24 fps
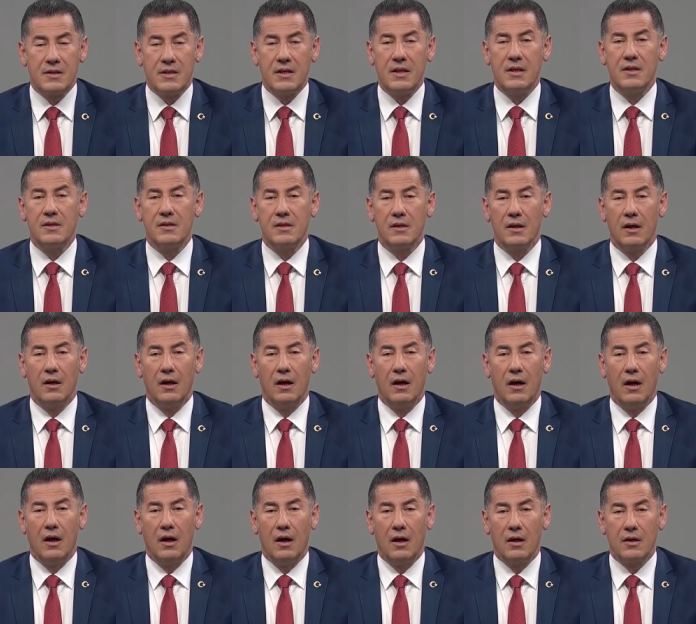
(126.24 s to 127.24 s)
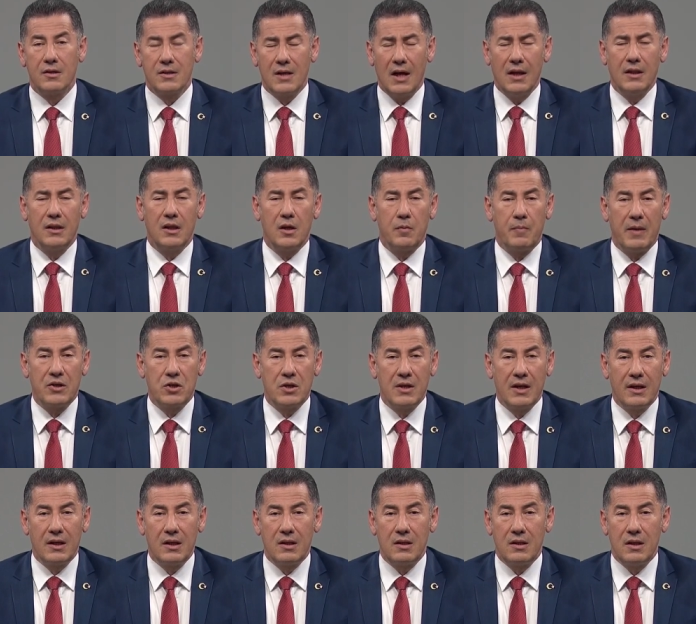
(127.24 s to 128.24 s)
Siz sandık
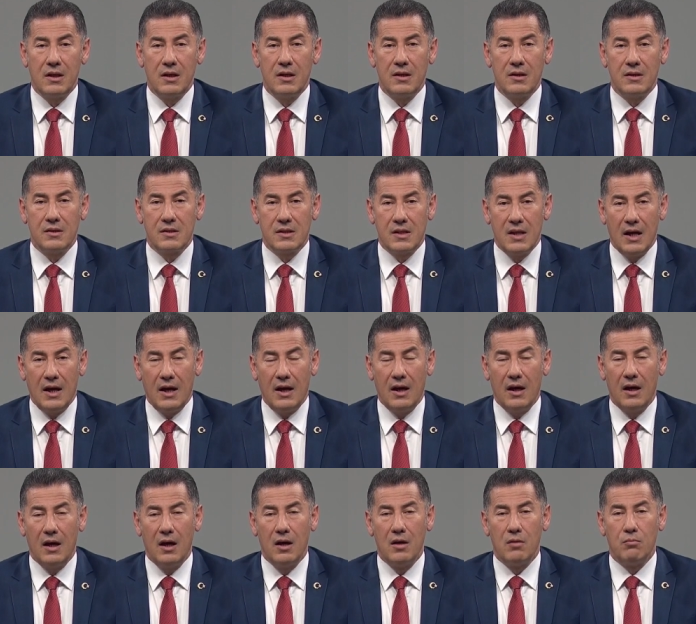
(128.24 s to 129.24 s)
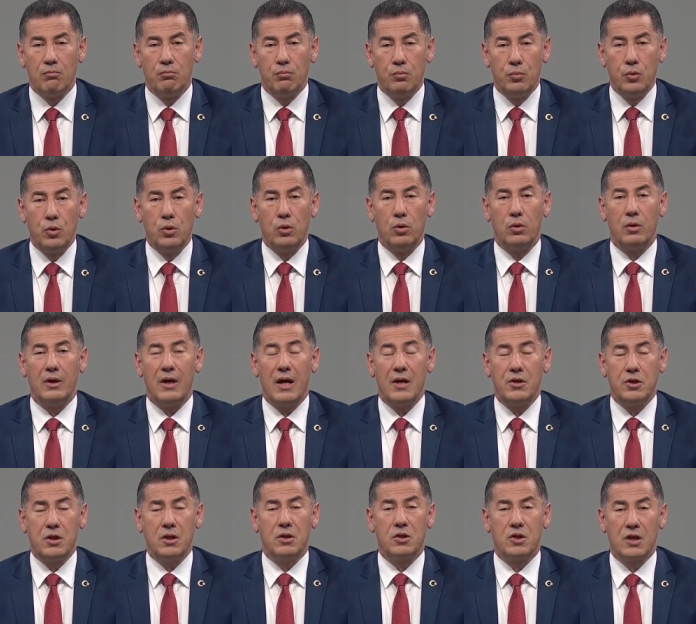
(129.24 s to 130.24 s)
başına gittiğinizde bu
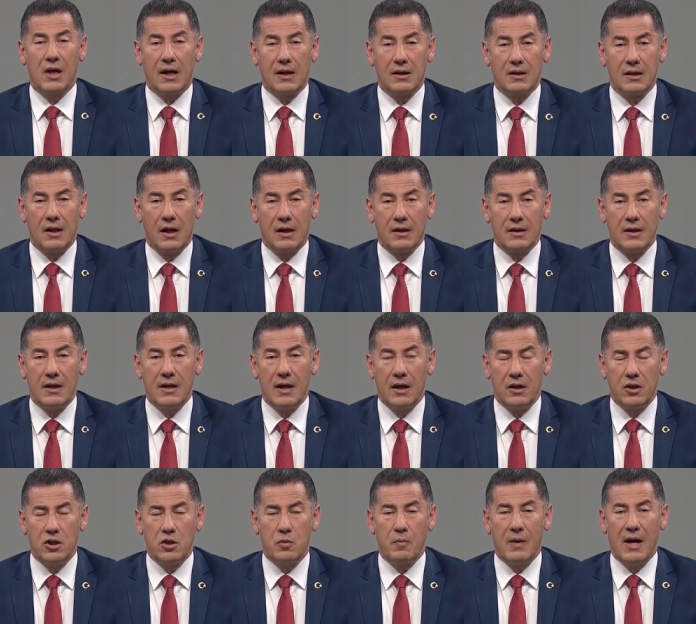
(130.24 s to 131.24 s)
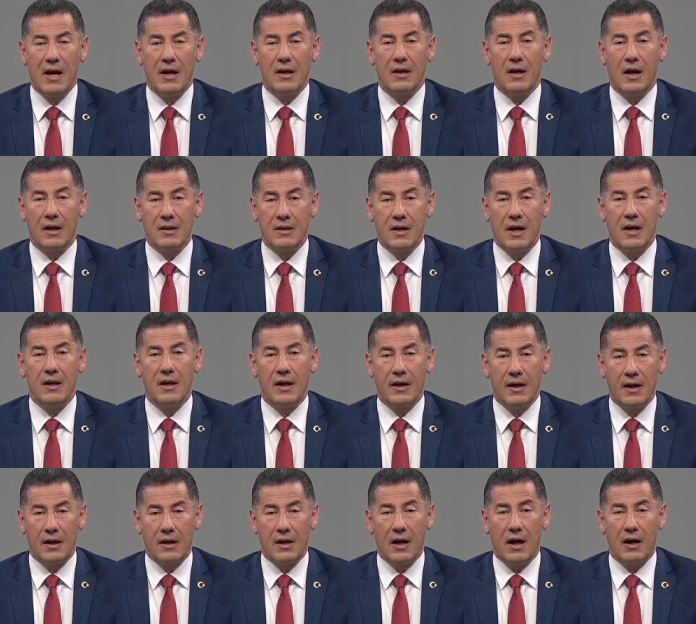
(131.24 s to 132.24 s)
eşit şartlarda yarışmayan
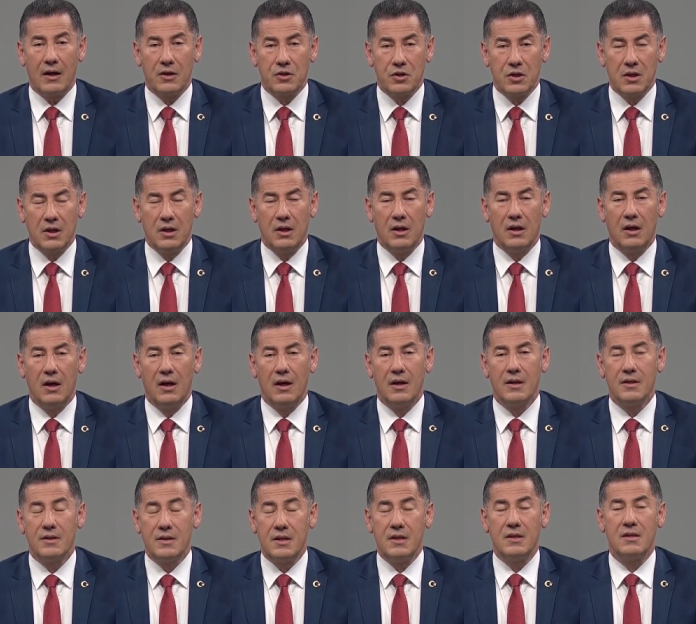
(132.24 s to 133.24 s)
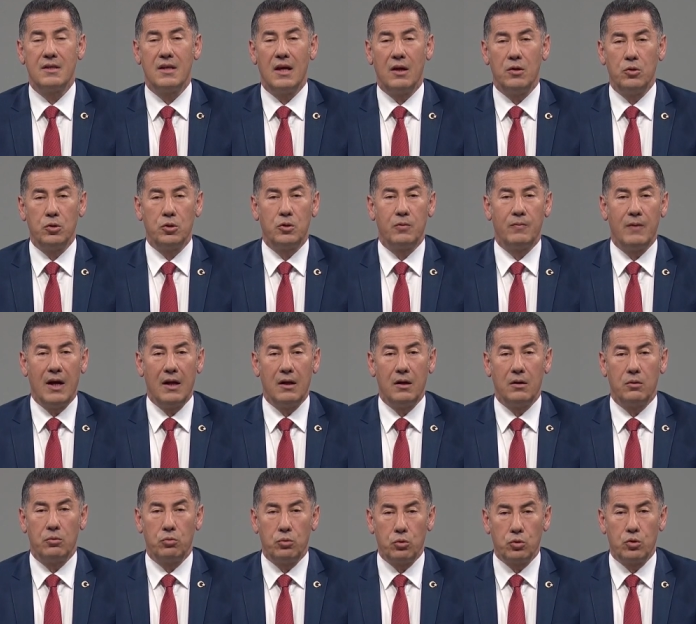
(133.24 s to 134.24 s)
adaylara karşı siz de
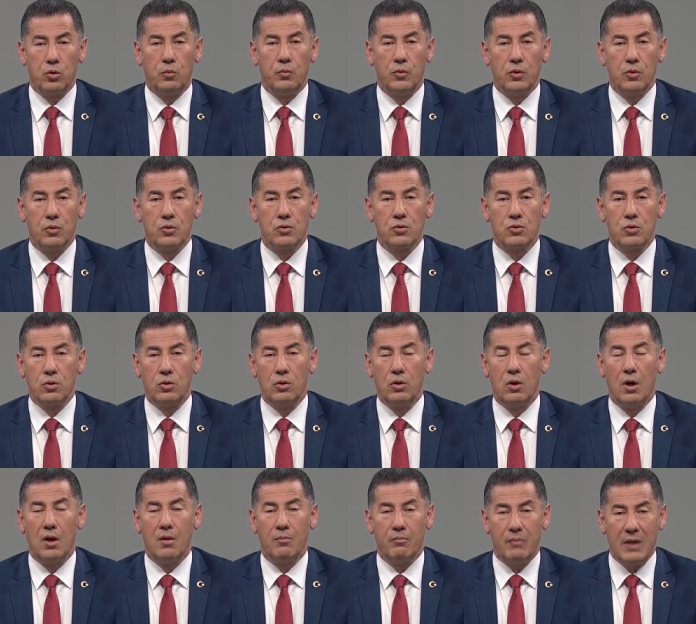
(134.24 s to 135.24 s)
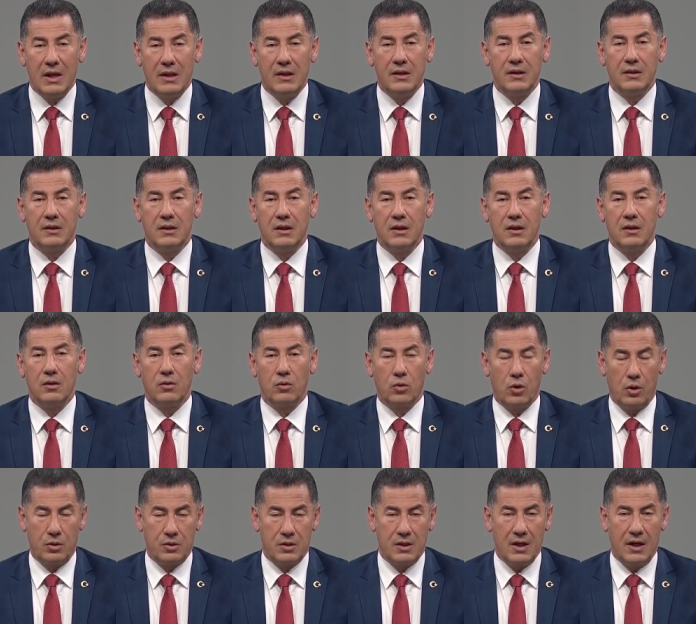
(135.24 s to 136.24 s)
lütfen tutumunuzu belirtin,
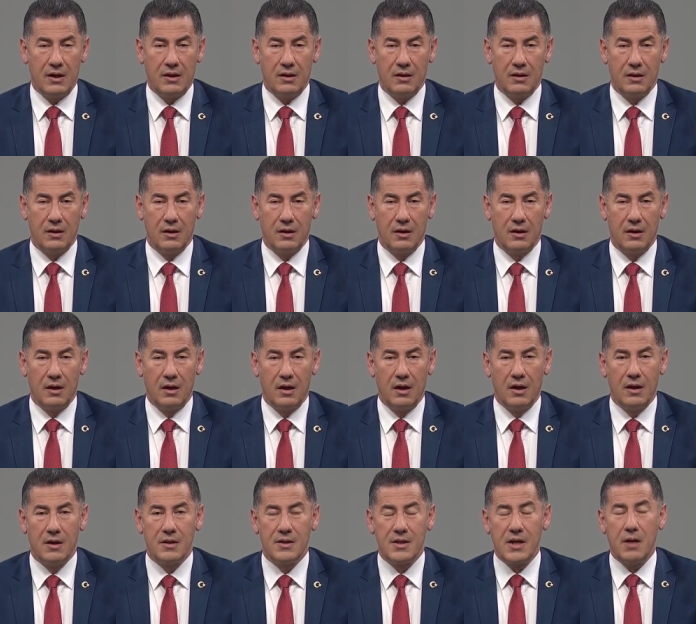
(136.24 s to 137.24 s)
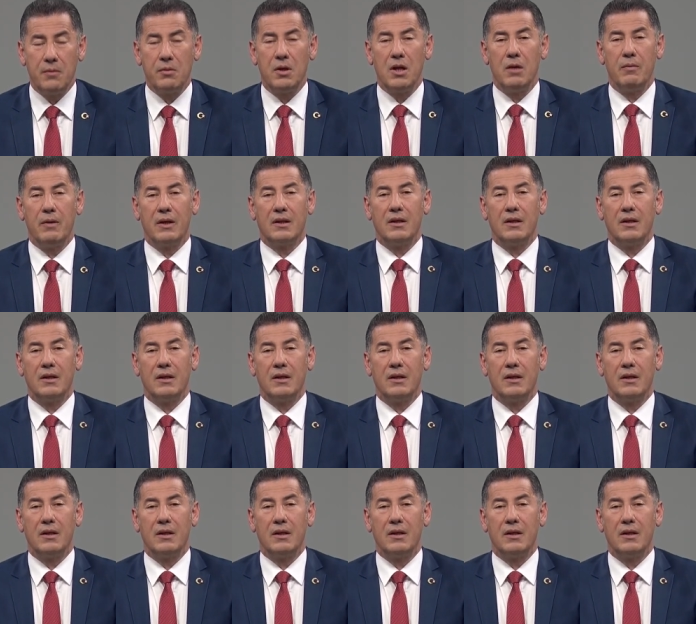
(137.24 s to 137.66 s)
gösterin. Sevgili